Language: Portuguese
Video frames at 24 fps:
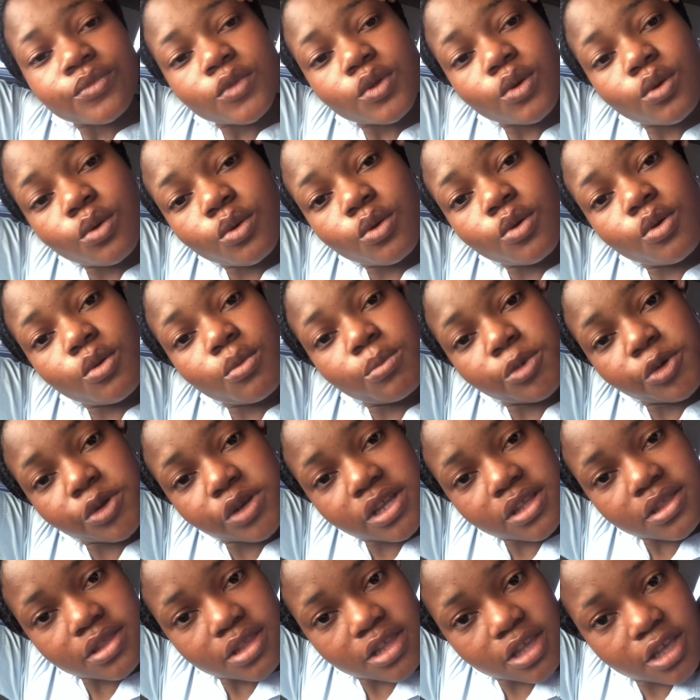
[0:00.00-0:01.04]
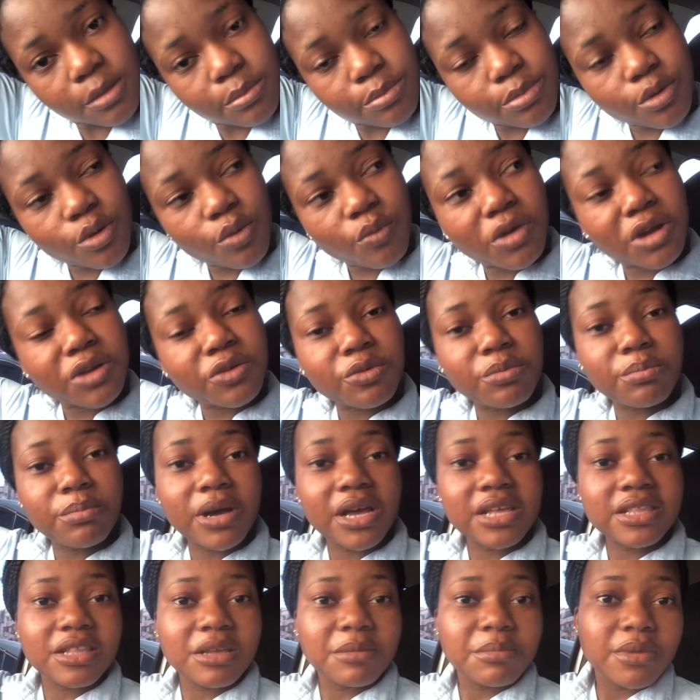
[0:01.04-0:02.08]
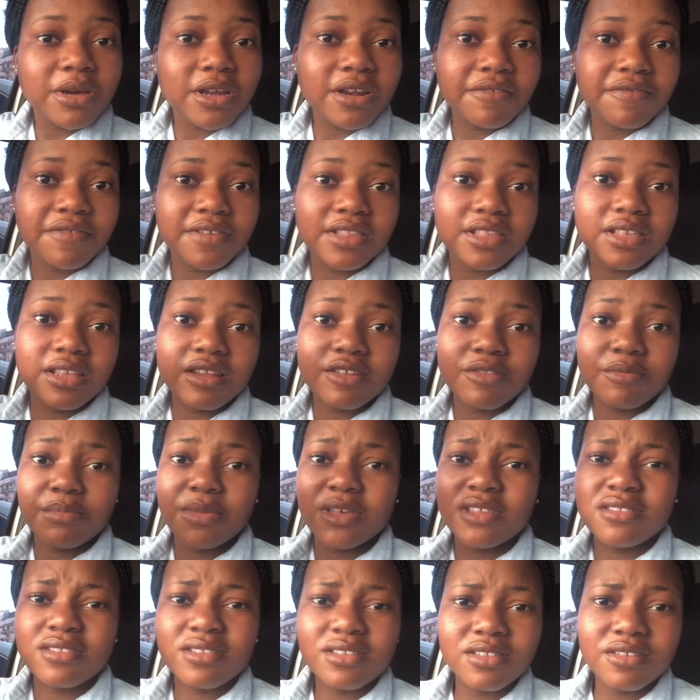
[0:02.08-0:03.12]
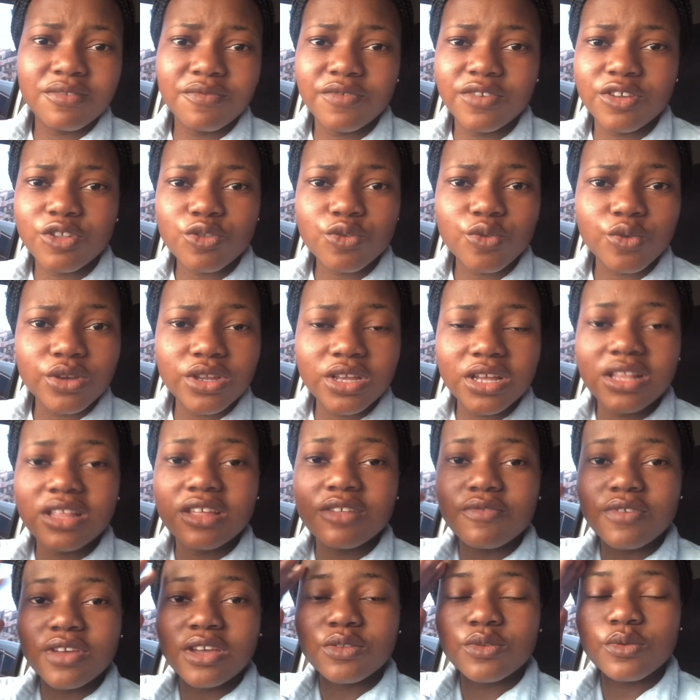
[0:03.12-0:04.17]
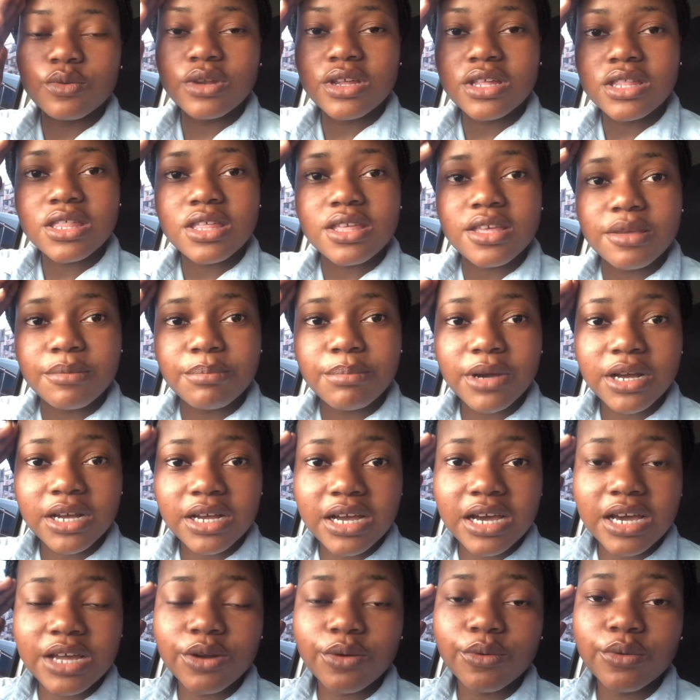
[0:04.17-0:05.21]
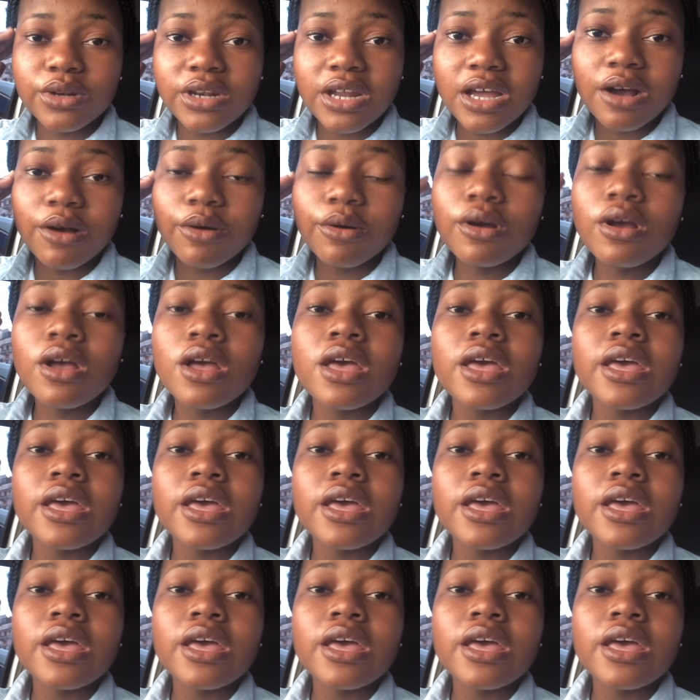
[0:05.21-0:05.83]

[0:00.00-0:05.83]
o município quando passa para fazer a espécie de vistoria das viaturas que pagaram ou não